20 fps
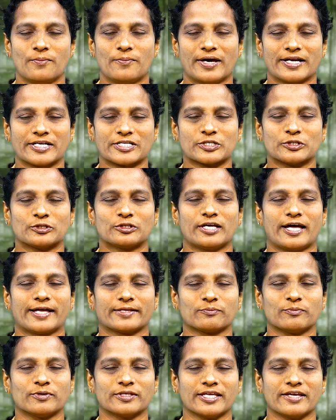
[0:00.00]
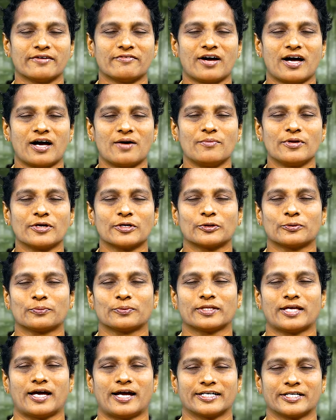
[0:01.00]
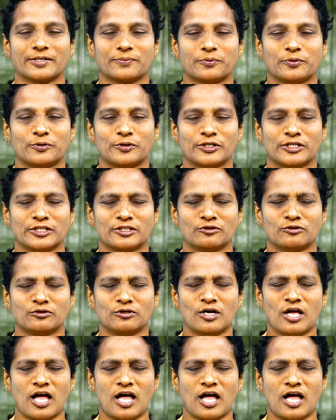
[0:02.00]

పరిశుద్ధాత్మ దేవా మీ కృప దాటిపోనియద్దు